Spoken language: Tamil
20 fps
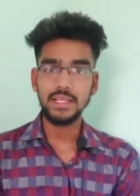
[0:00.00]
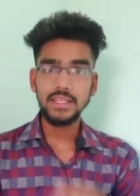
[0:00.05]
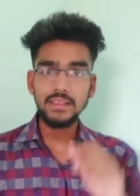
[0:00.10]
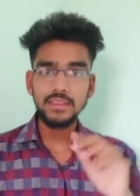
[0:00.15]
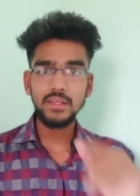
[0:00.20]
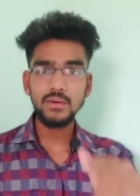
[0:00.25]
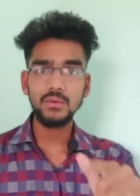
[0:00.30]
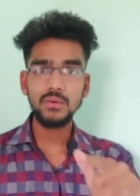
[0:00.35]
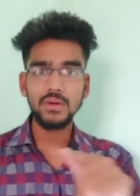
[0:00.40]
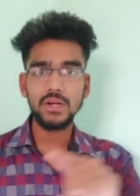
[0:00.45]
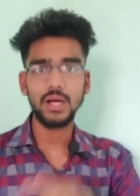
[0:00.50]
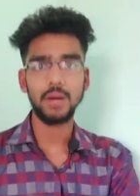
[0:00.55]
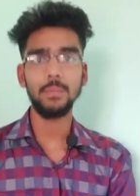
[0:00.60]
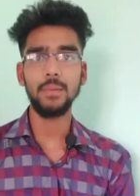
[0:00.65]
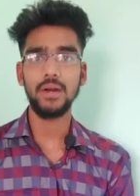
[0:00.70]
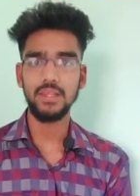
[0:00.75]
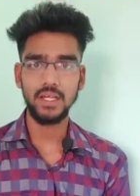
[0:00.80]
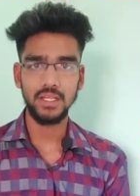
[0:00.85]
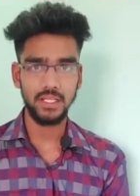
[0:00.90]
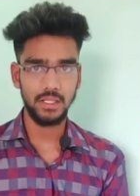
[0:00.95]
இந்த ஒரு
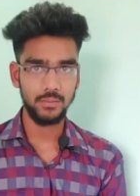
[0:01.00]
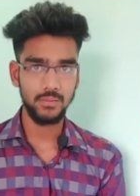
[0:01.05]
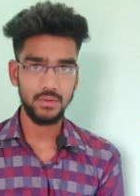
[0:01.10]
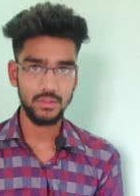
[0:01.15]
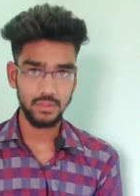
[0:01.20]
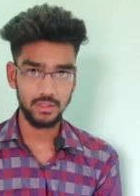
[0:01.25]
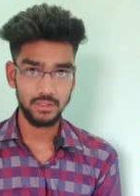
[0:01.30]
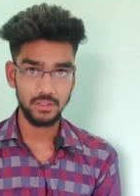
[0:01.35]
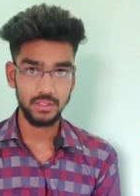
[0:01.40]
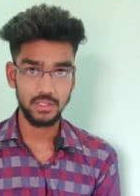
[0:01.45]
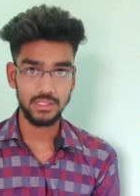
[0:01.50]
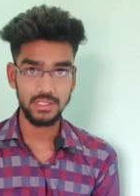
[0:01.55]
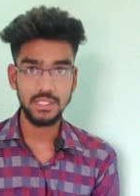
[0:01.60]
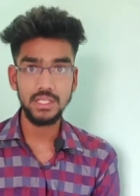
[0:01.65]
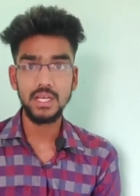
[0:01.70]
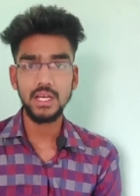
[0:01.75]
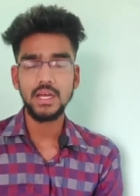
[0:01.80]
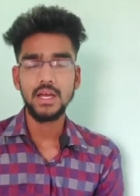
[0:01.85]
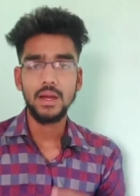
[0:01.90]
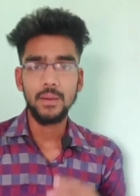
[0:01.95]
கமெண்ட் தான் அதிகமாக வந்துட்டு
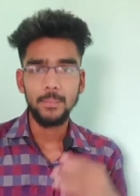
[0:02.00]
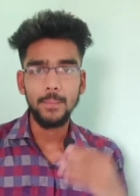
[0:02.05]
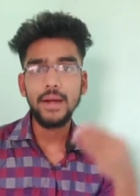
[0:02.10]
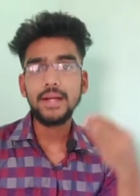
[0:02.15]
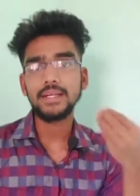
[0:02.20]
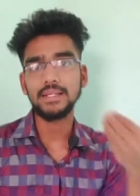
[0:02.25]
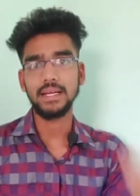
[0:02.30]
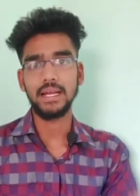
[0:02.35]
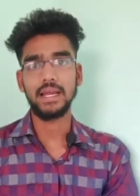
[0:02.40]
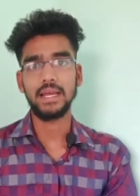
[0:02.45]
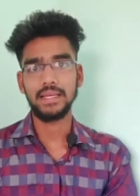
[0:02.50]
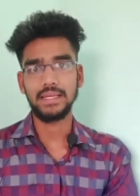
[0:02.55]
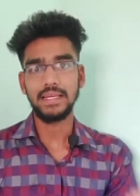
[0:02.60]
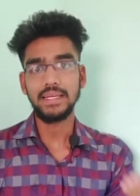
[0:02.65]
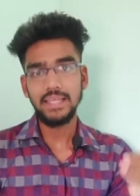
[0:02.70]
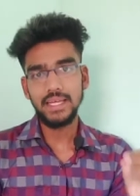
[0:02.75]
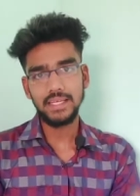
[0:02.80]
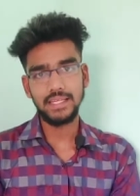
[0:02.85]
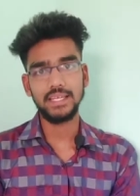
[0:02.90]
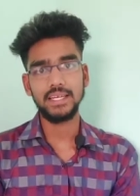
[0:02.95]
இருந்துச்சு பட்
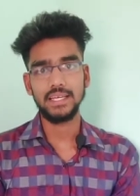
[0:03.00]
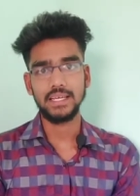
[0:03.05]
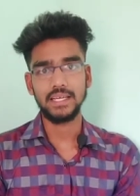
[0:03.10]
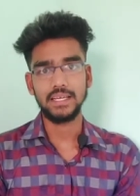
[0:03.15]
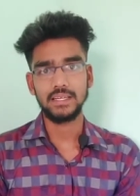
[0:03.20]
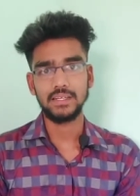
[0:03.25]
இன்றைக்கி